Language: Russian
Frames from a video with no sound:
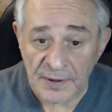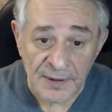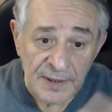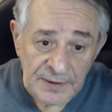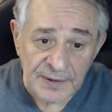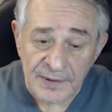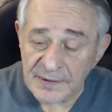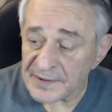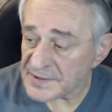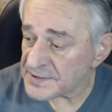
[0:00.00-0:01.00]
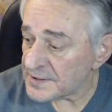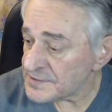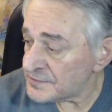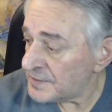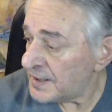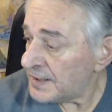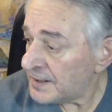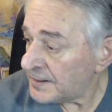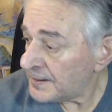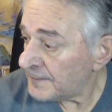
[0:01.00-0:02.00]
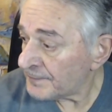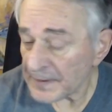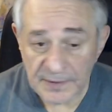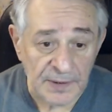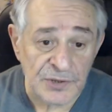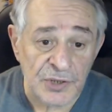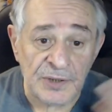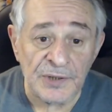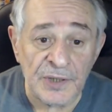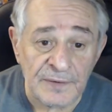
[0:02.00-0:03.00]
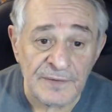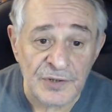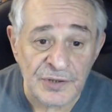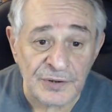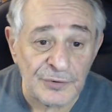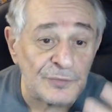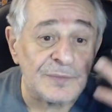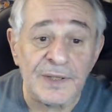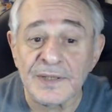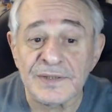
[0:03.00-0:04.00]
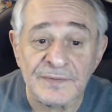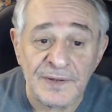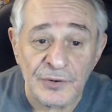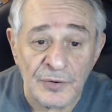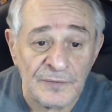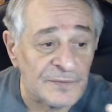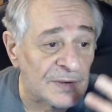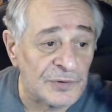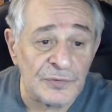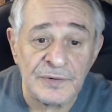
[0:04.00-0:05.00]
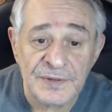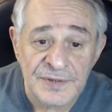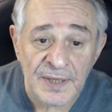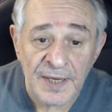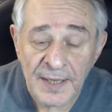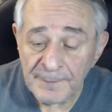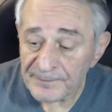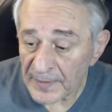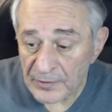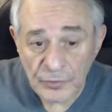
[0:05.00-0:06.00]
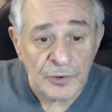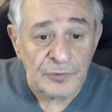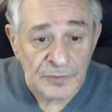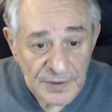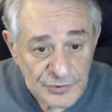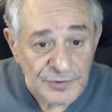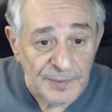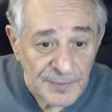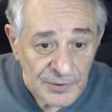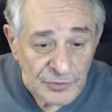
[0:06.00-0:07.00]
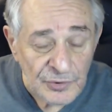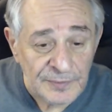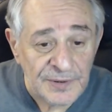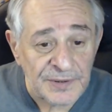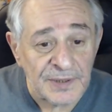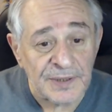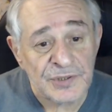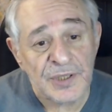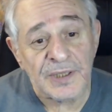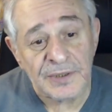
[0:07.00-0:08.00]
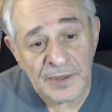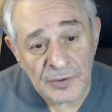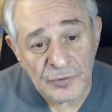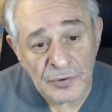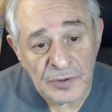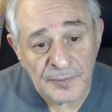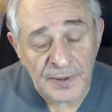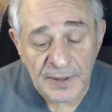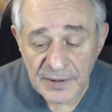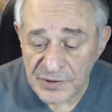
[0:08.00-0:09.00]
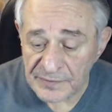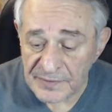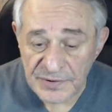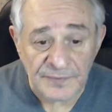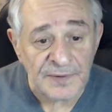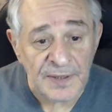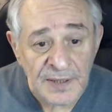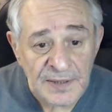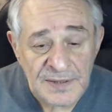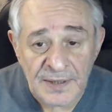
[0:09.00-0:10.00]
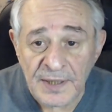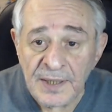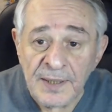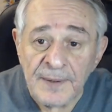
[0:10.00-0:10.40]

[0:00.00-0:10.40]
лет, я это рассказываю. Когда человек нервничает, думая о своем, волнуется, ходит туда-сюда по комнате, качает ногой, покачивается в кресле –